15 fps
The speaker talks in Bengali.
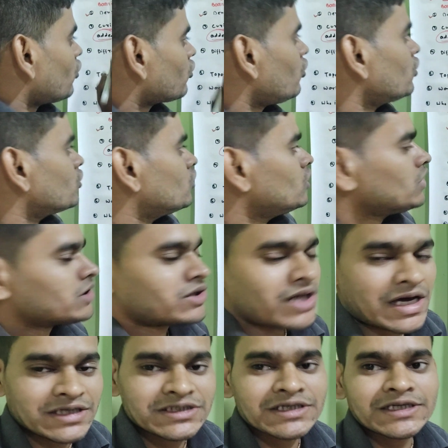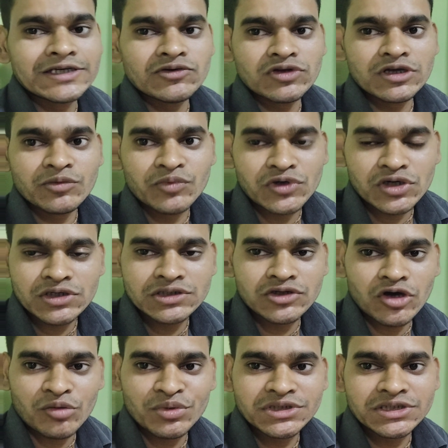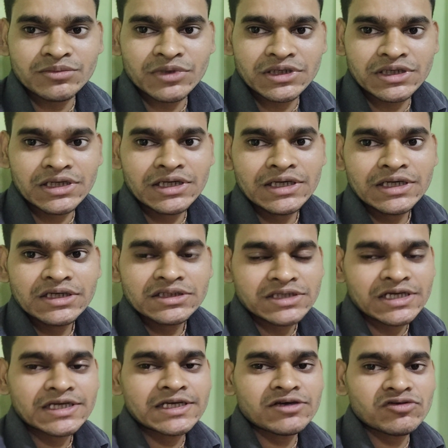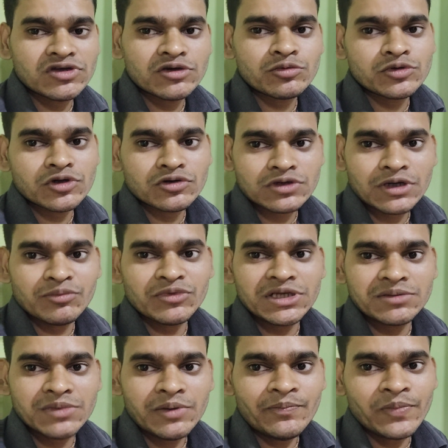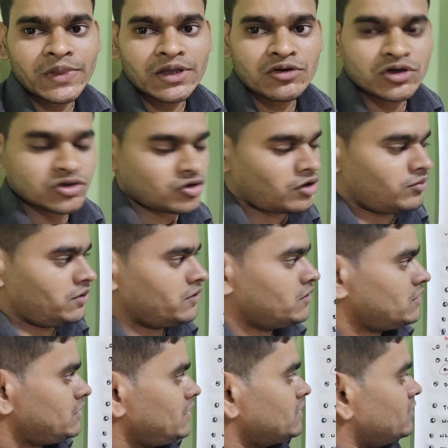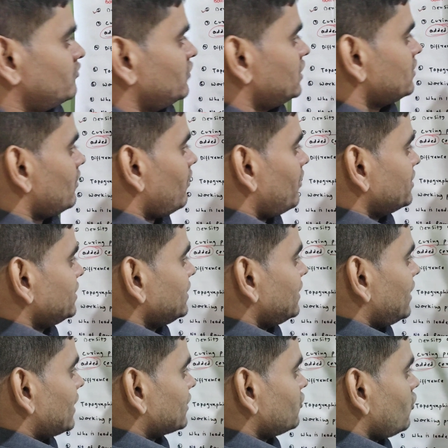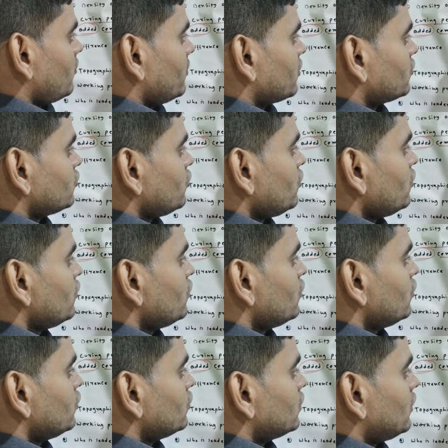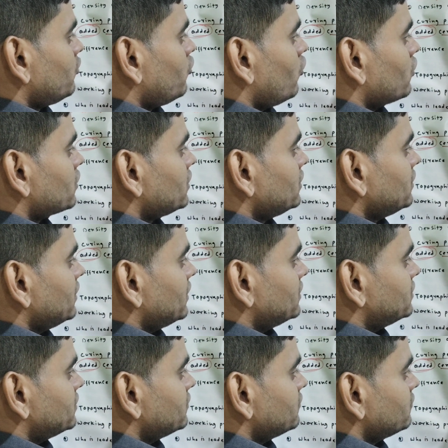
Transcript: তখন তার যে কিউরিং পিরিয়ড যে হবে সিমেন্টের সেই কিউরিং পিরিয়ডটা মিনিমাম কত হবে ঠিক আছে মিনিমাম আমাদের রাখতে হবে কত না ফোরটিন ডেজ